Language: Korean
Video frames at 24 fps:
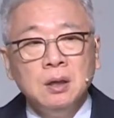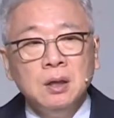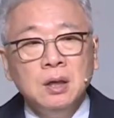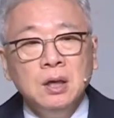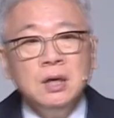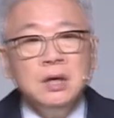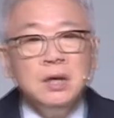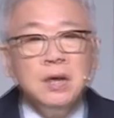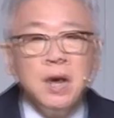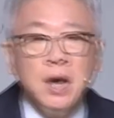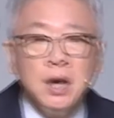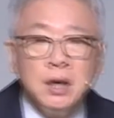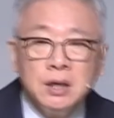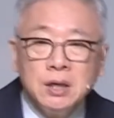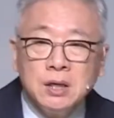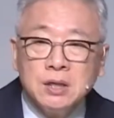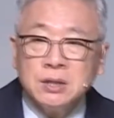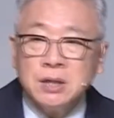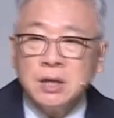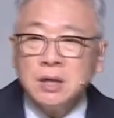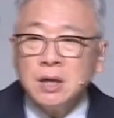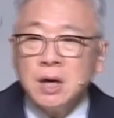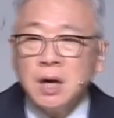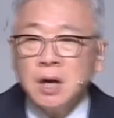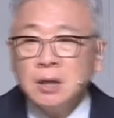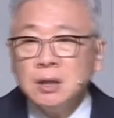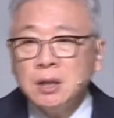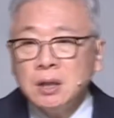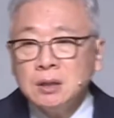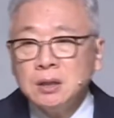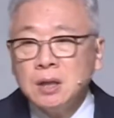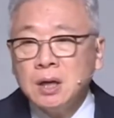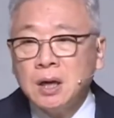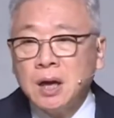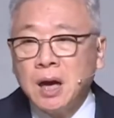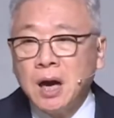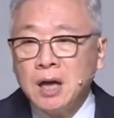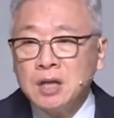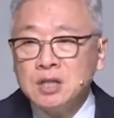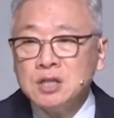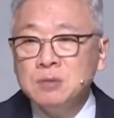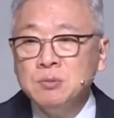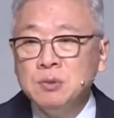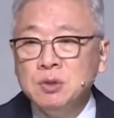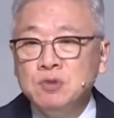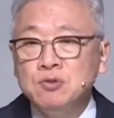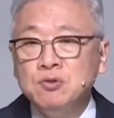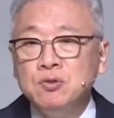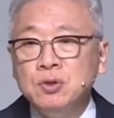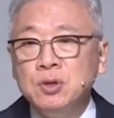이 얘기를 생각하는데 그냥 가슴이